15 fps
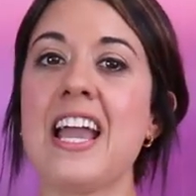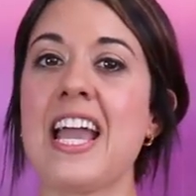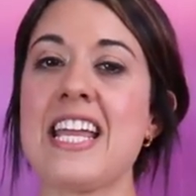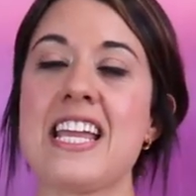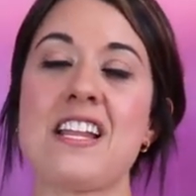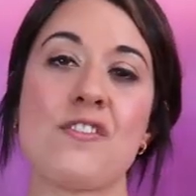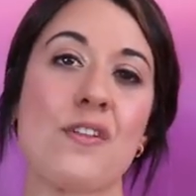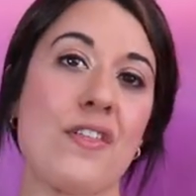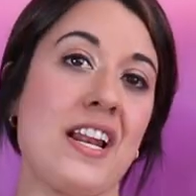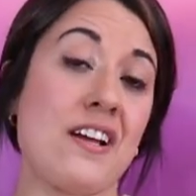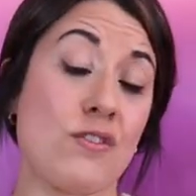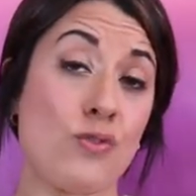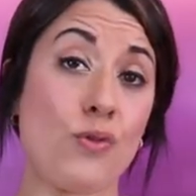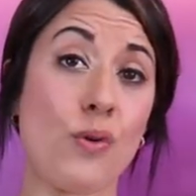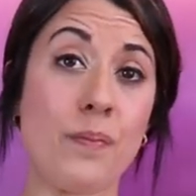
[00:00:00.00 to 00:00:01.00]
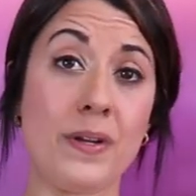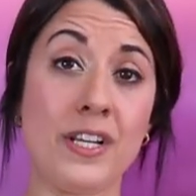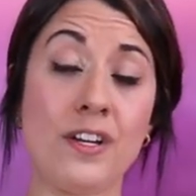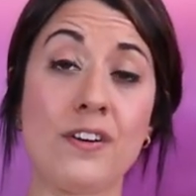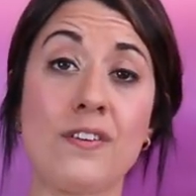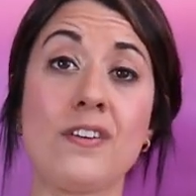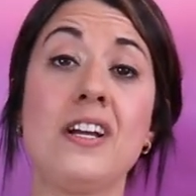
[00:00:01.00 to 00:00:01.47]
Ellas nos darán su
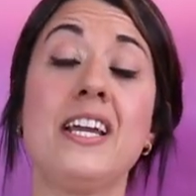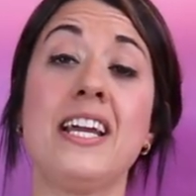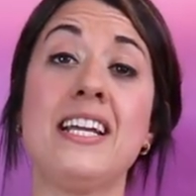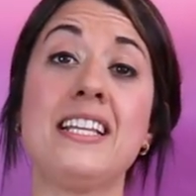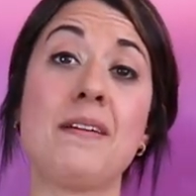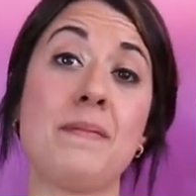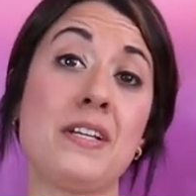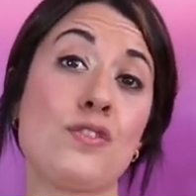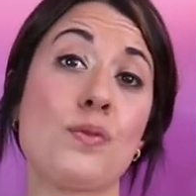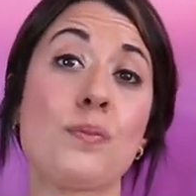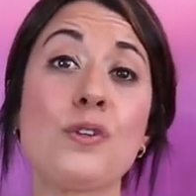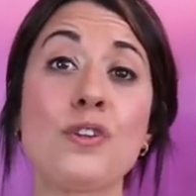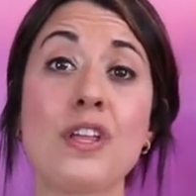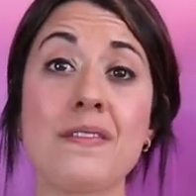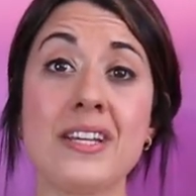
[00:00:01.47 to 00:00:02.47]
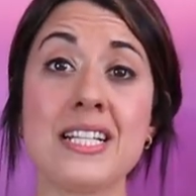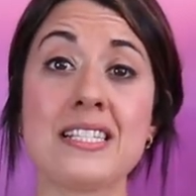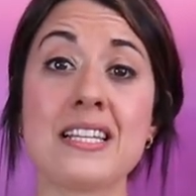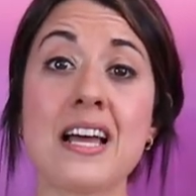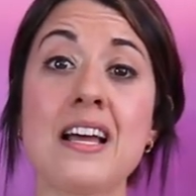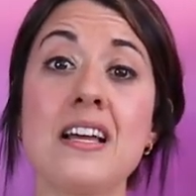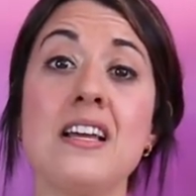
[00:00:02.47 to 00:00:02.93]
opinión y también su punto de
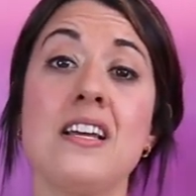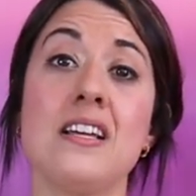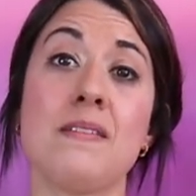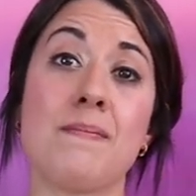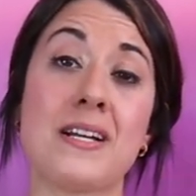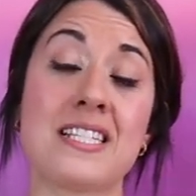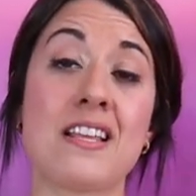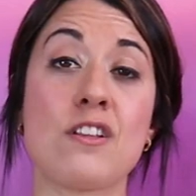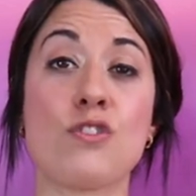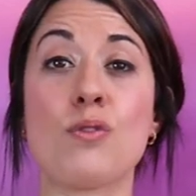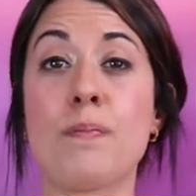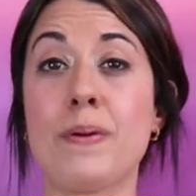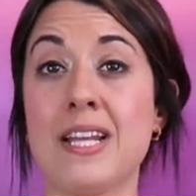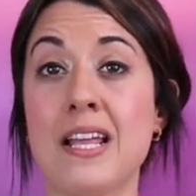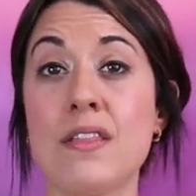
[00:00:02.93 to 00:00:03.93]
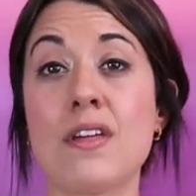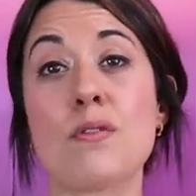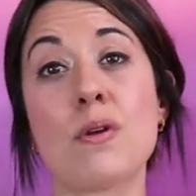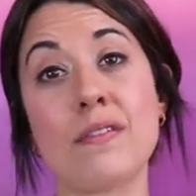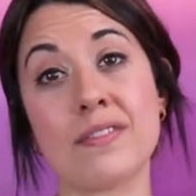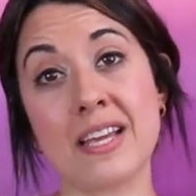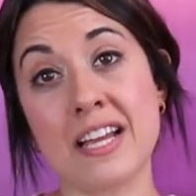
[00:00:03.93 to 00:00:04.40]
vista basado en su experiencia
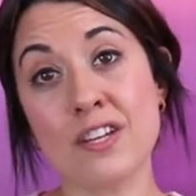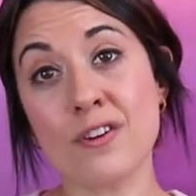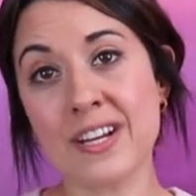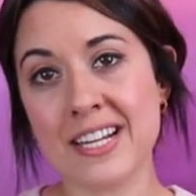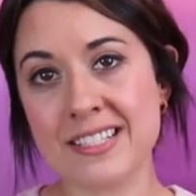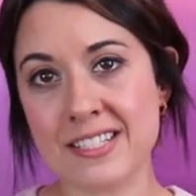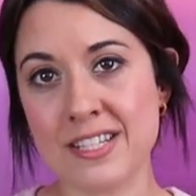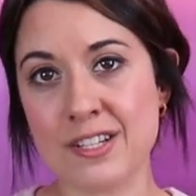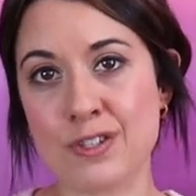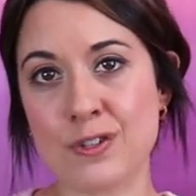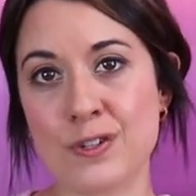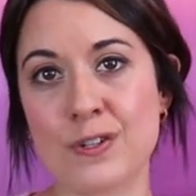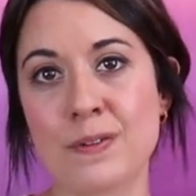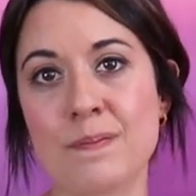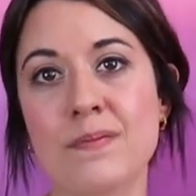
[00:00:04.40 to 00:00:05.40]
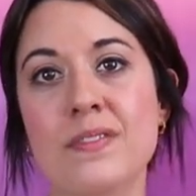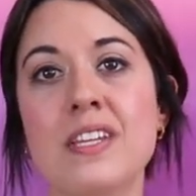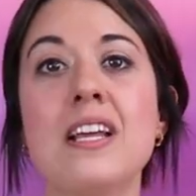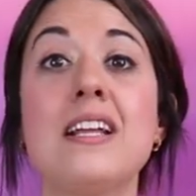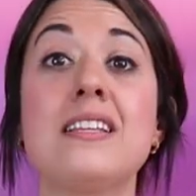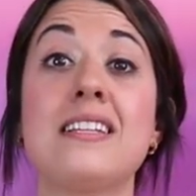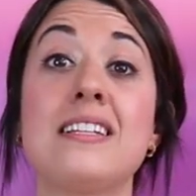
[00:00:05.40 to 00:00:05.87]
durante años en este sector.
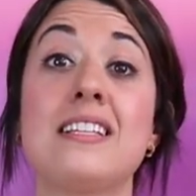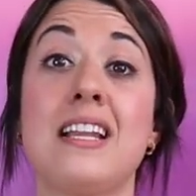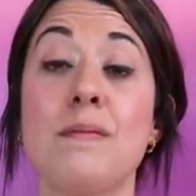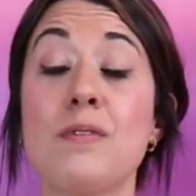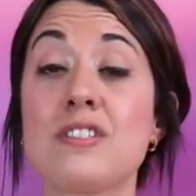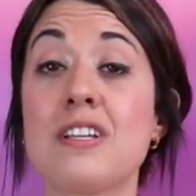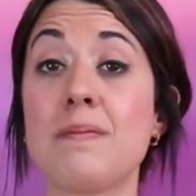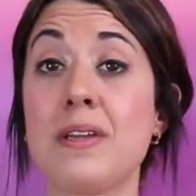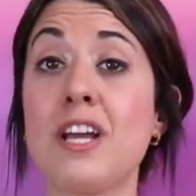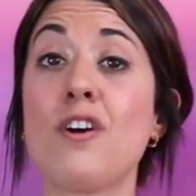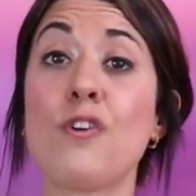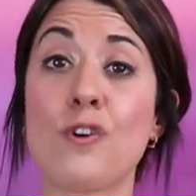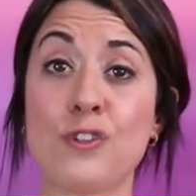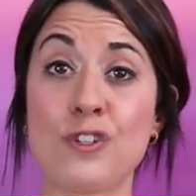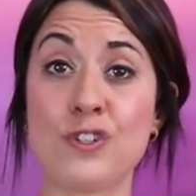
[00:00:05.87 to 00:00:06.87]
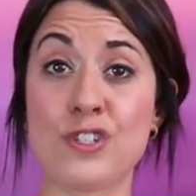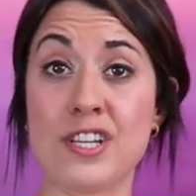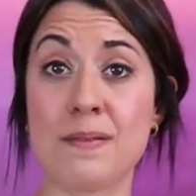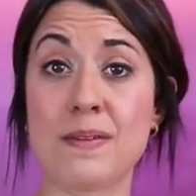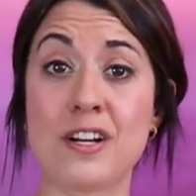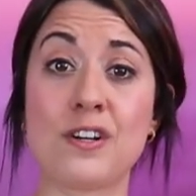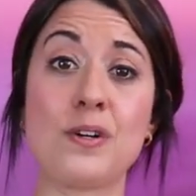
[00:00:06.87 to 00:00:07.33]
Trataremos también otros
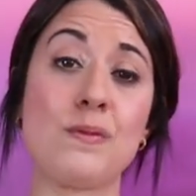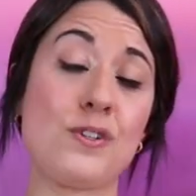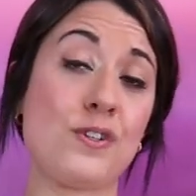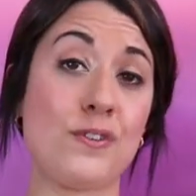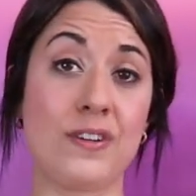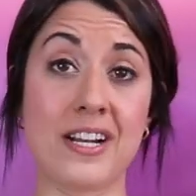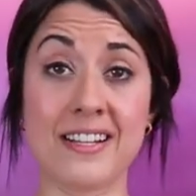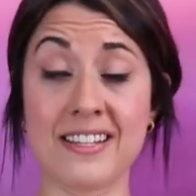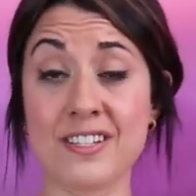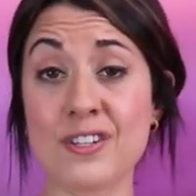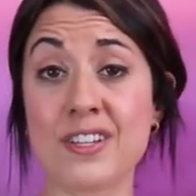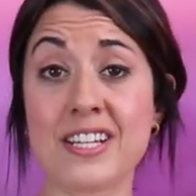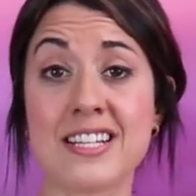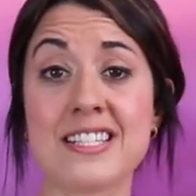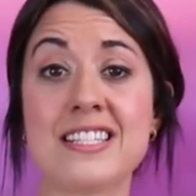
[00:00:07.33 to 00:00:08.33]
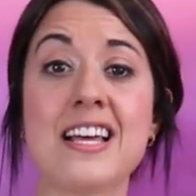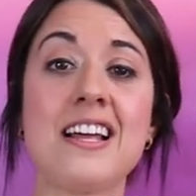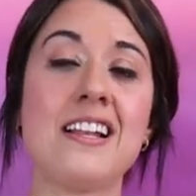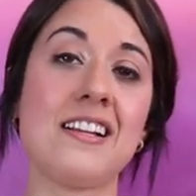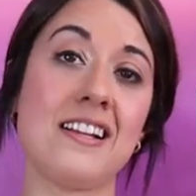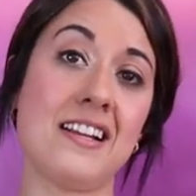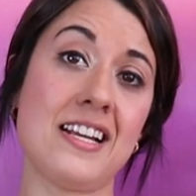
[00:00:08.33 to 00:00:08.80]
temas como son el techo de
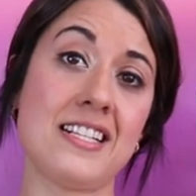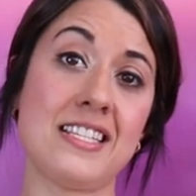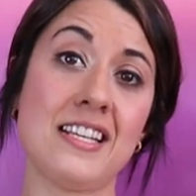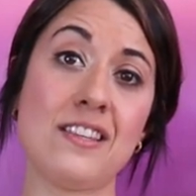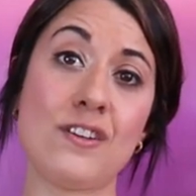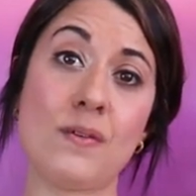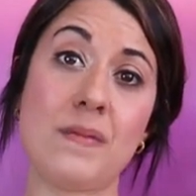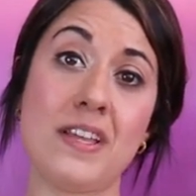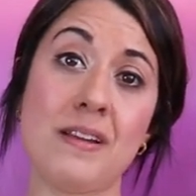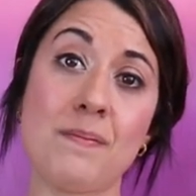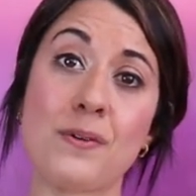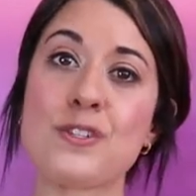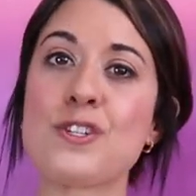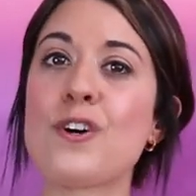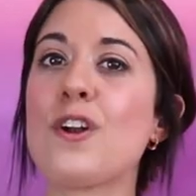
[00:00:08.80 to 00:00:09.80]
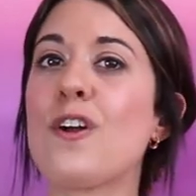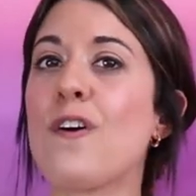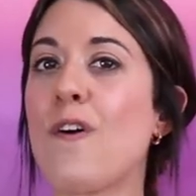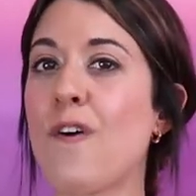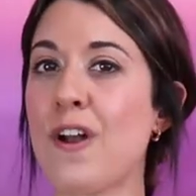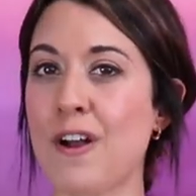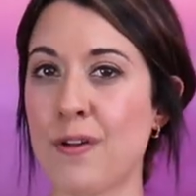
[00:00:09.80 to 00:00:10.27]
cristal, el síndrome del impostor
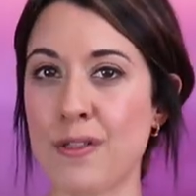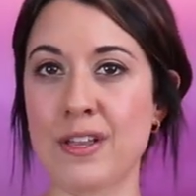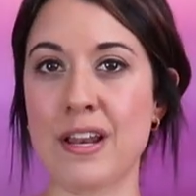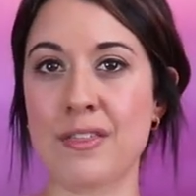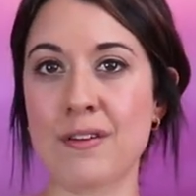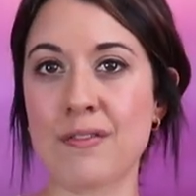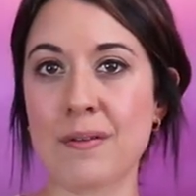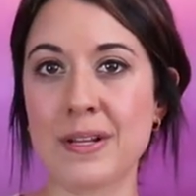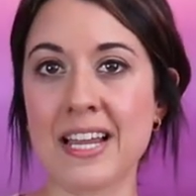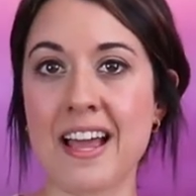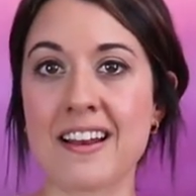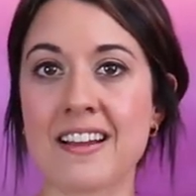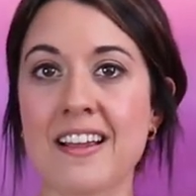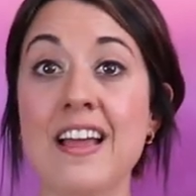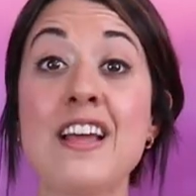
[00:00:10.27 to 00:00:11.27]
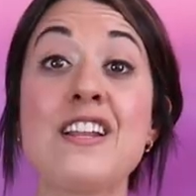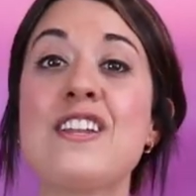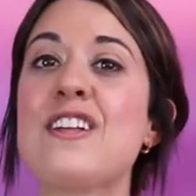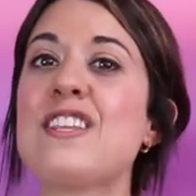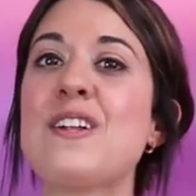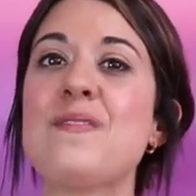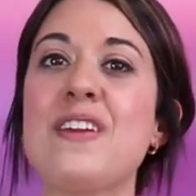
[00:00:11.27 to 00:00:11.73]
o la conciliación familiar.
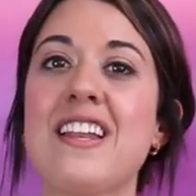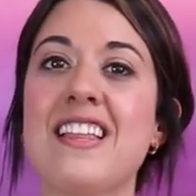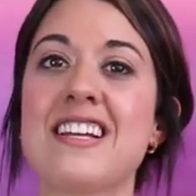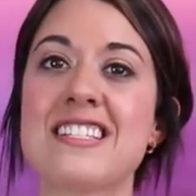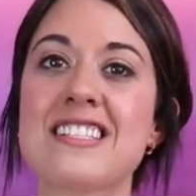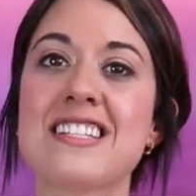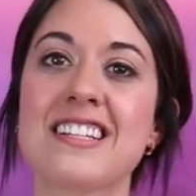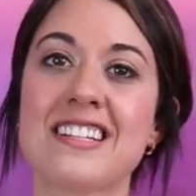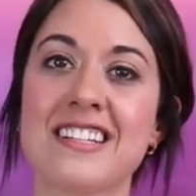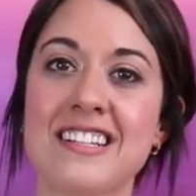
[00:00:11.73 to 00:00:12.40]
No te lo pierdas.